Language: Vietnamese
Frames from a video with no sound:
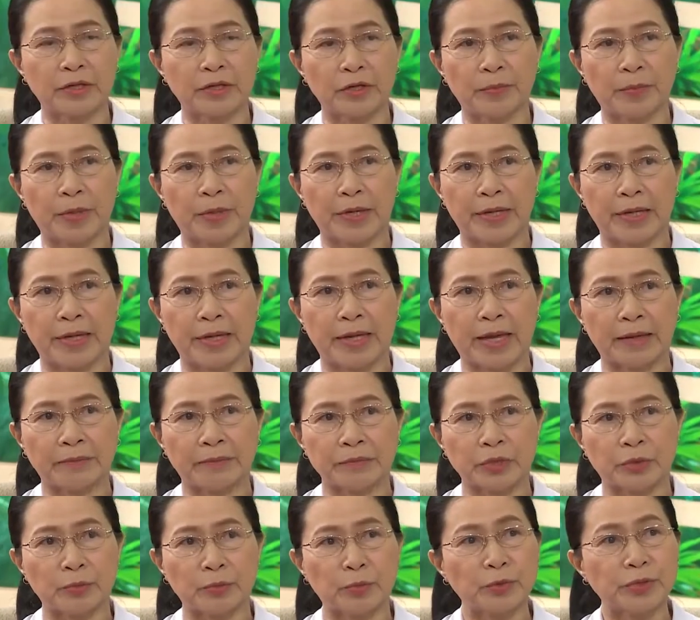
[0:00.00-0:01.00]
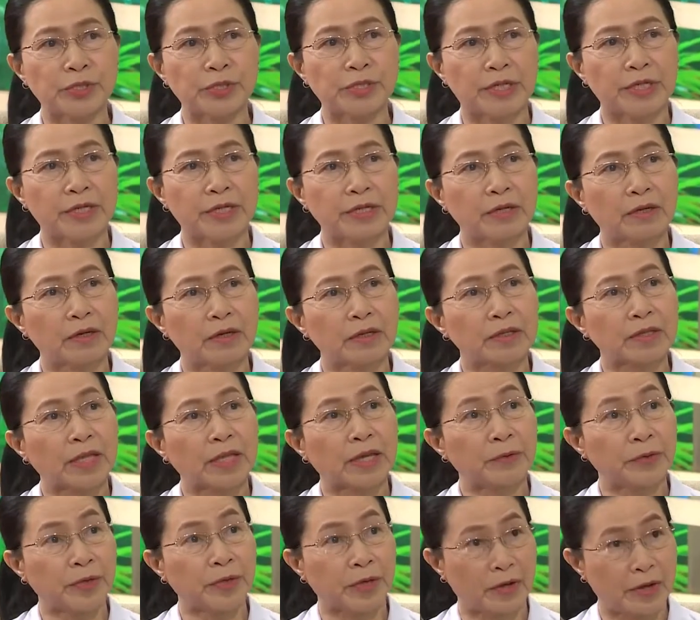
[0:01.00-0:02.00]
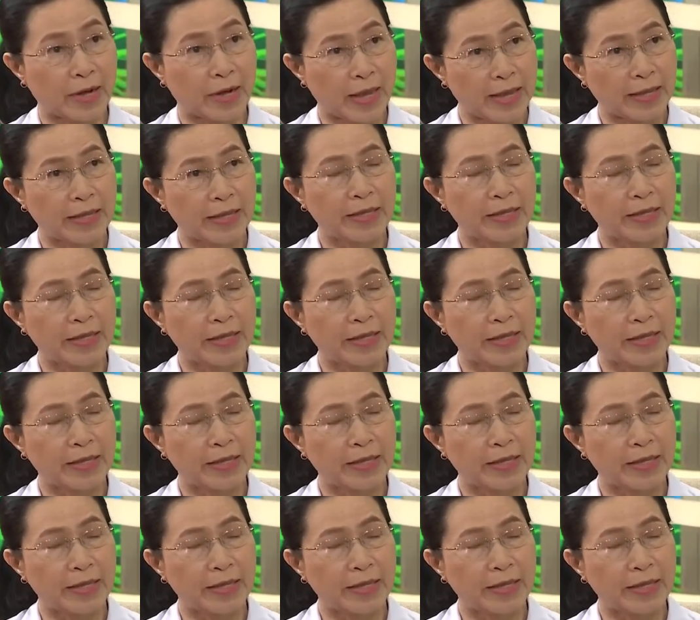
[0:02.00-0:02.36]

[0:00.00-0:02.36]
liệu mà để làm cho búi trĩ nó teo nhỏ lại